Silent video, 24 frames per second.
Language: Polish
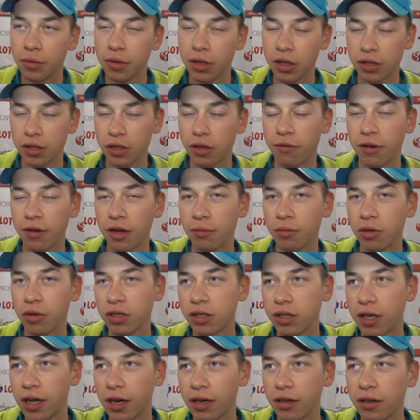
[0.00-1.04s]
Testowałem
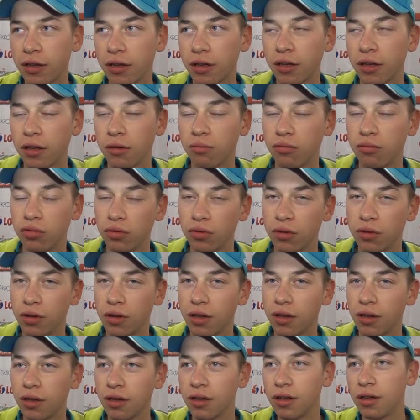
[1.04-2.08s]
też narty,
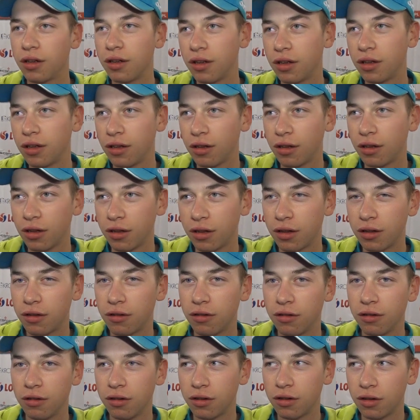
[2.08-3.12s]
buty i,
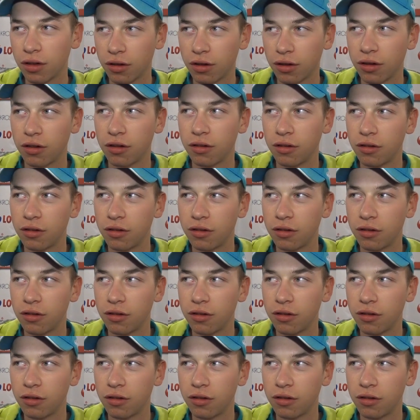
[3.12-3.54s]
i, i to,